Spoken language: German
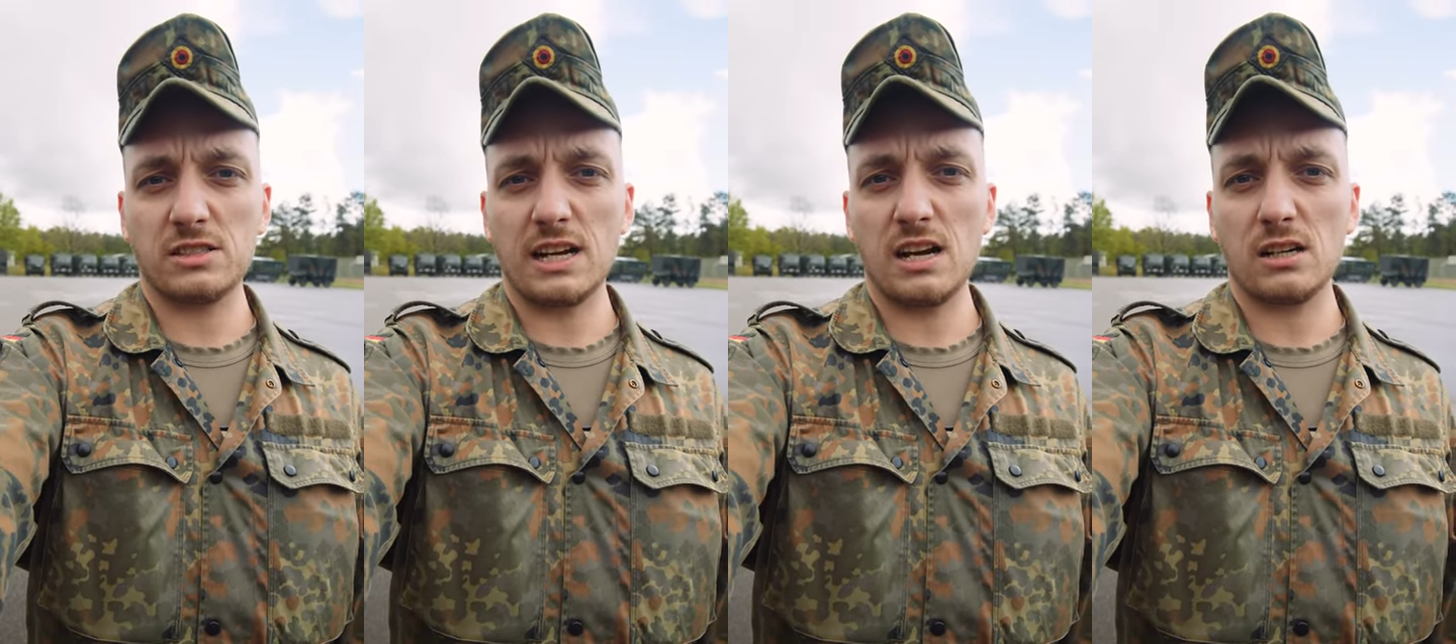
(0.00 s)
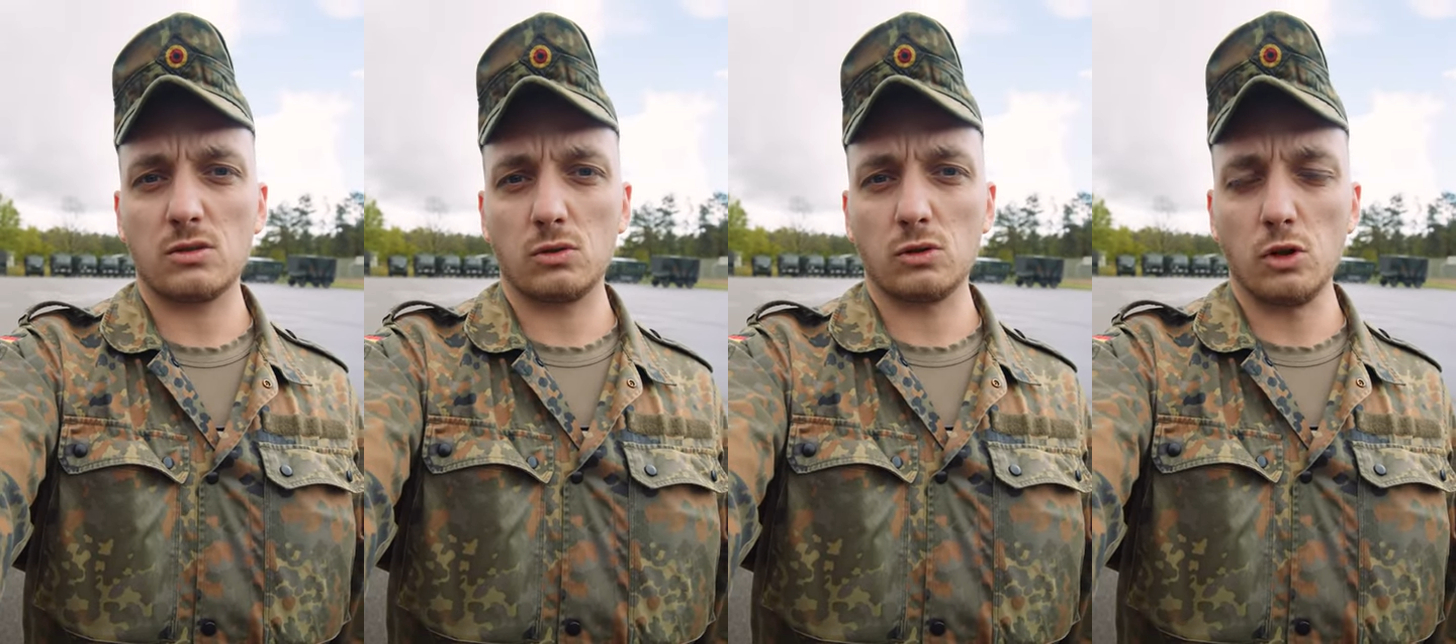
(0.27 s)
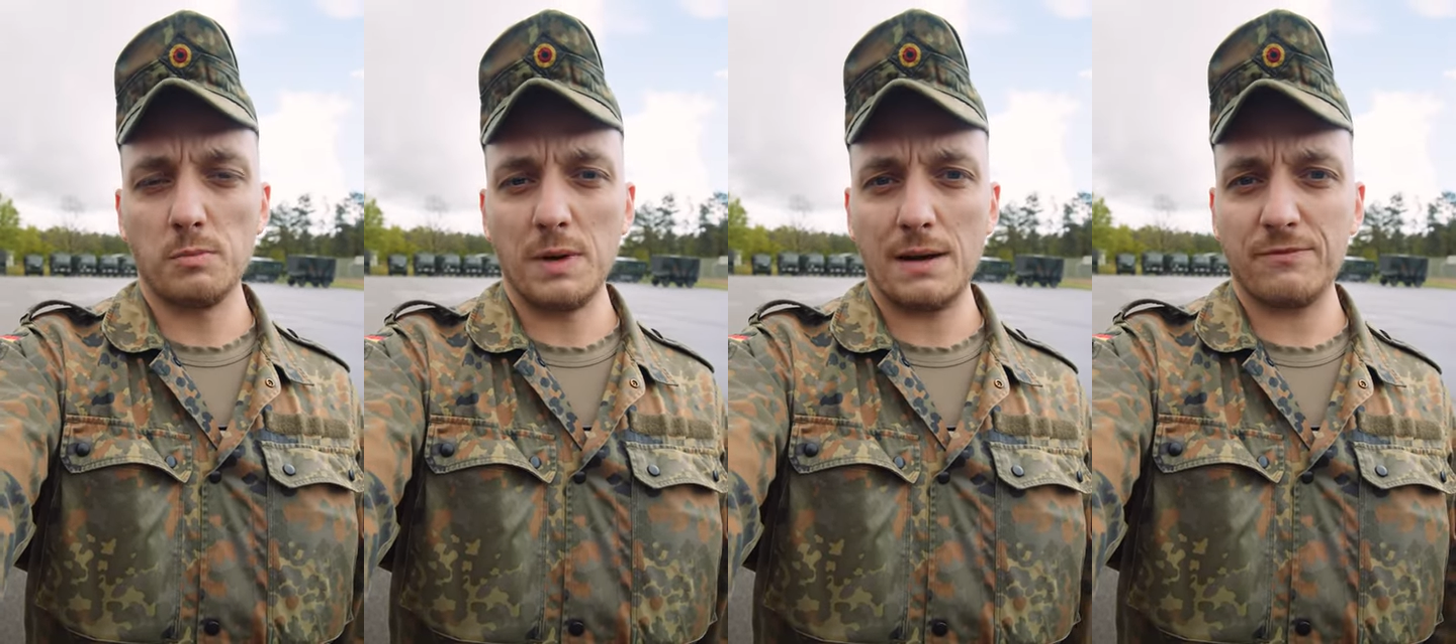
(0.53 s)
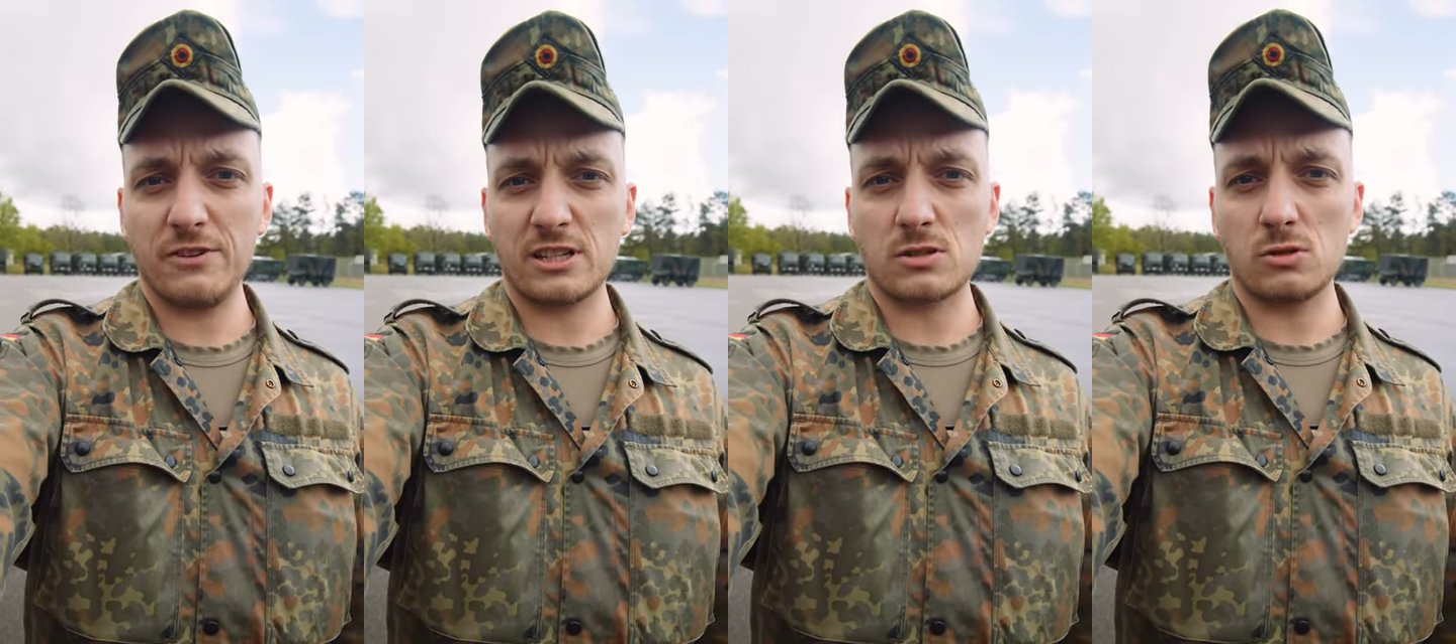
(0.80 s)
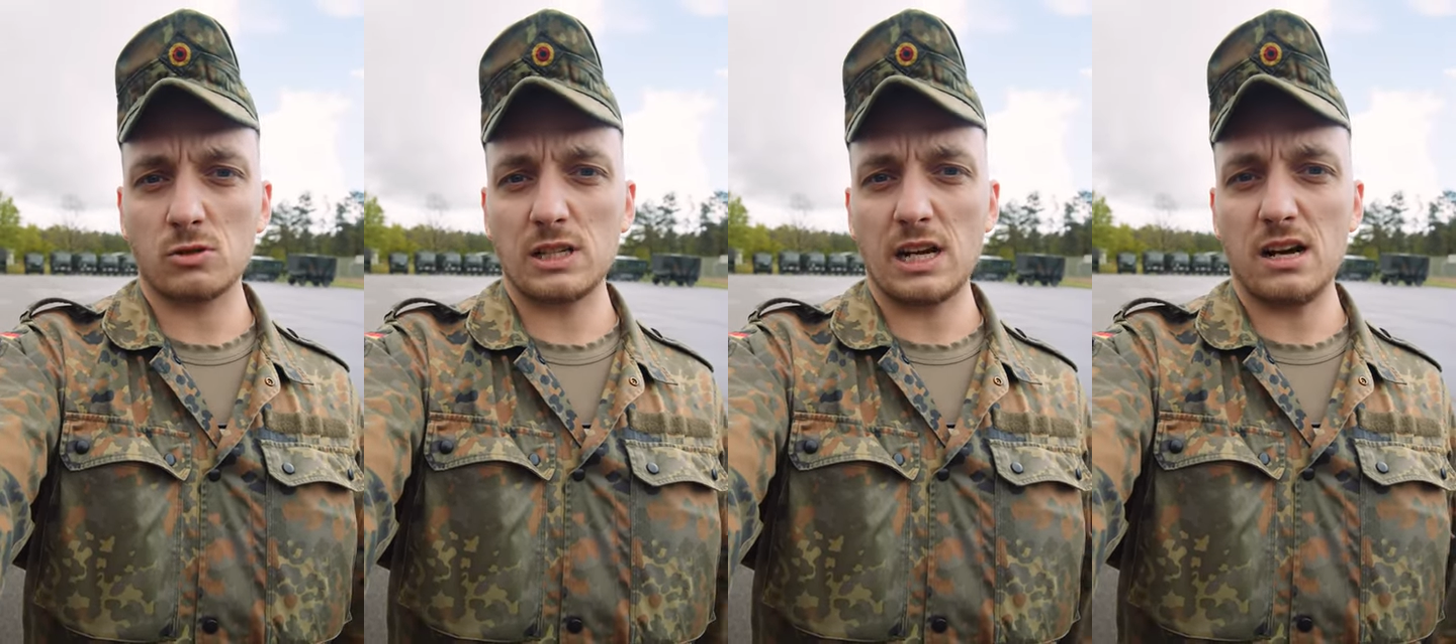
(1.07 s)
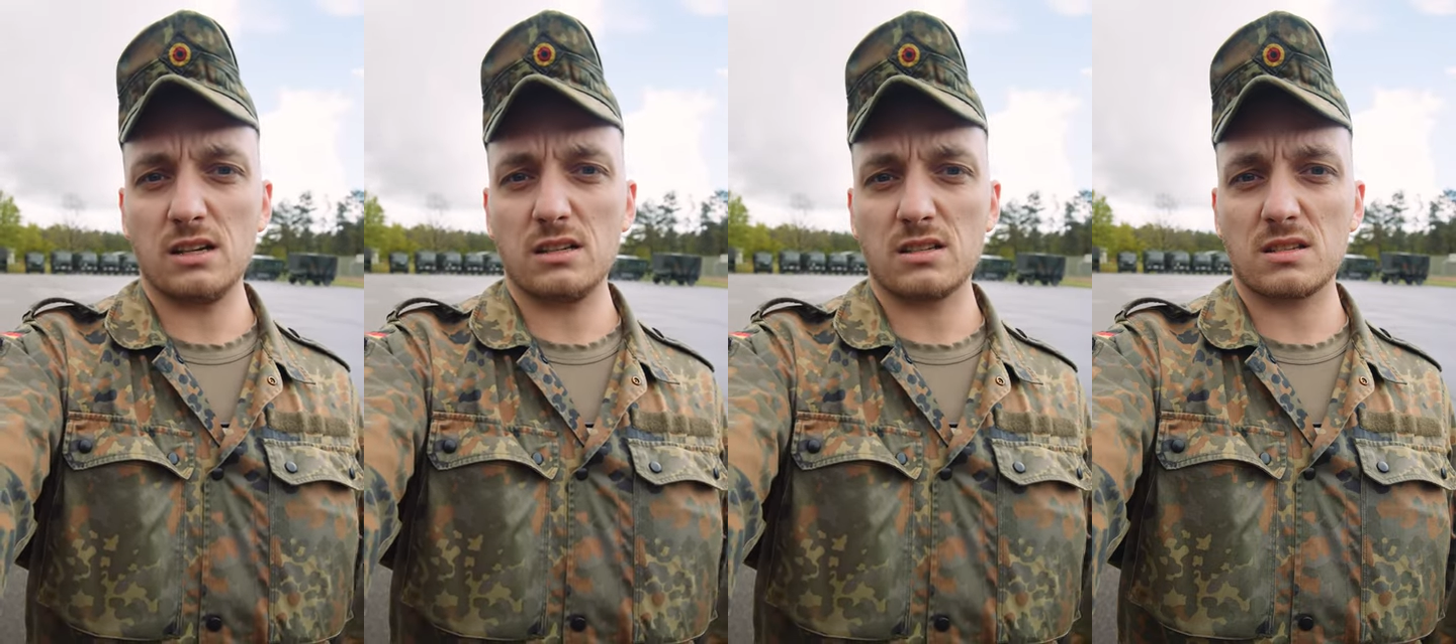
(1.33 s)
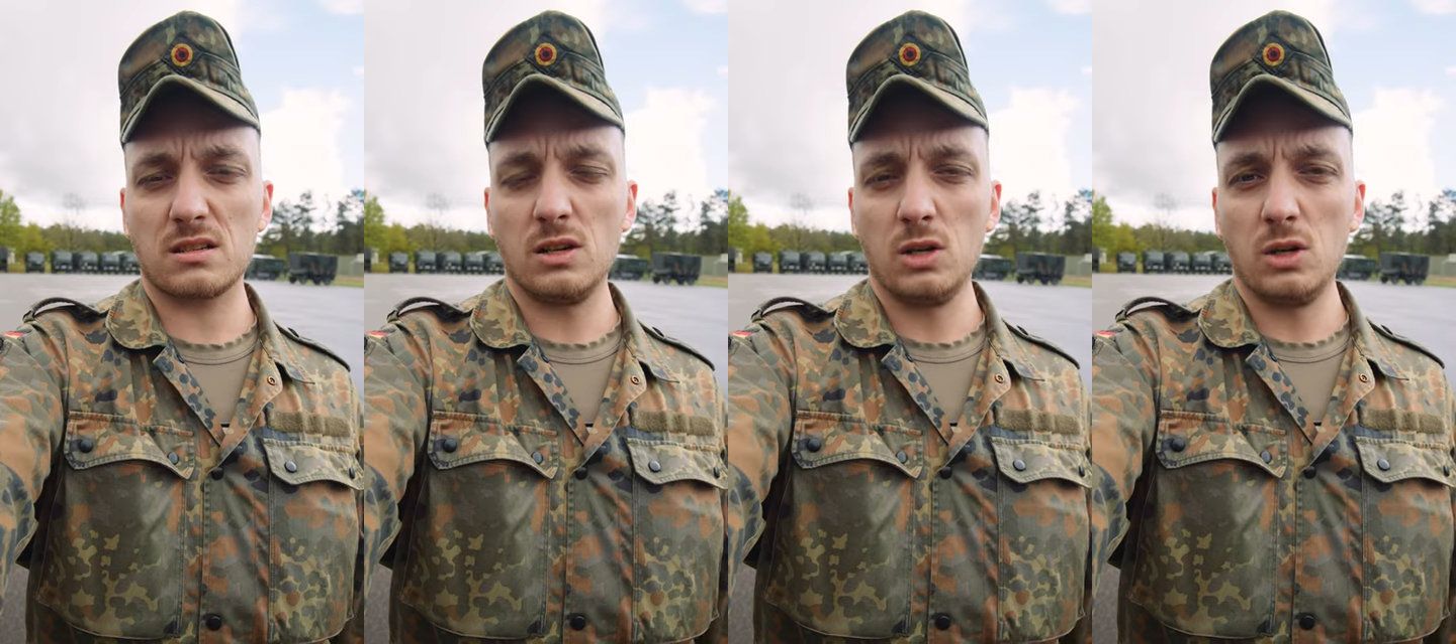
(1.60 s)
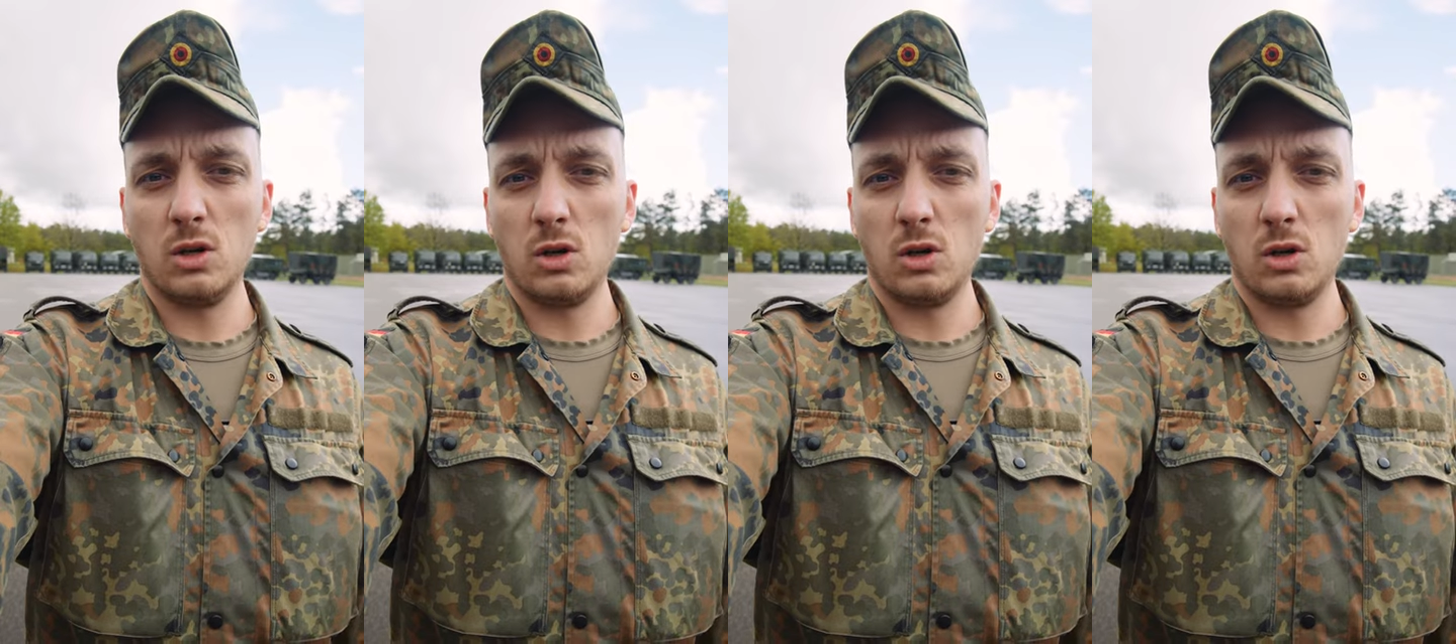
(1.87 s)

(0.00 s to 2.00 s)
Tag und immer Abwechslung da ist